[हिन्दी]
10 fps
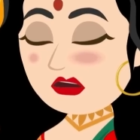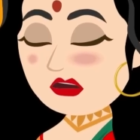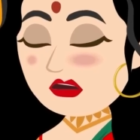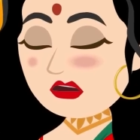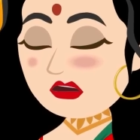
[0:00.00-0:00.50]
में
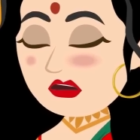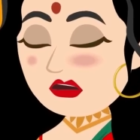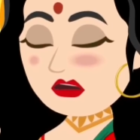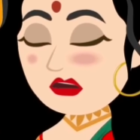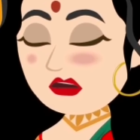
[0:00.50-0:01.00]
बैठी
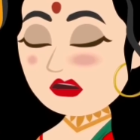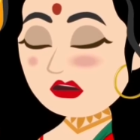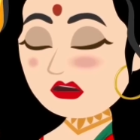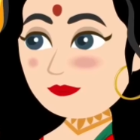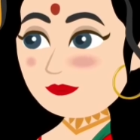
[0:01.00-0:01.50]
छठी मैया
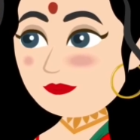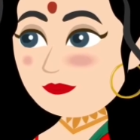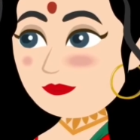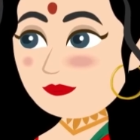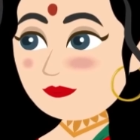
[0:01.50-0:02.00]
अपनी
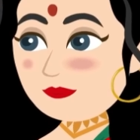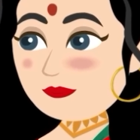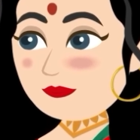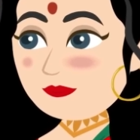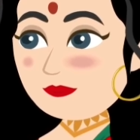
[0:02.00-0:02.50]
आंखें
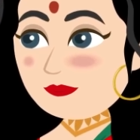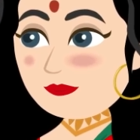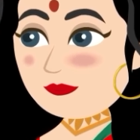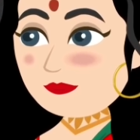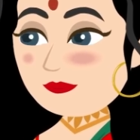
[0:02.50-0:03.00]
खोलती है
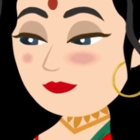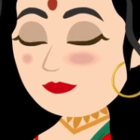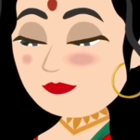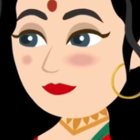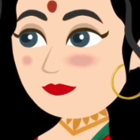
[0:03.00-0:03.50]
और
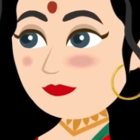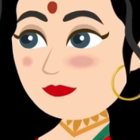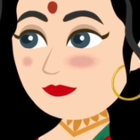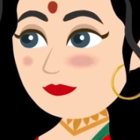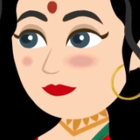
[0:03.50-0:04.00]
कहती है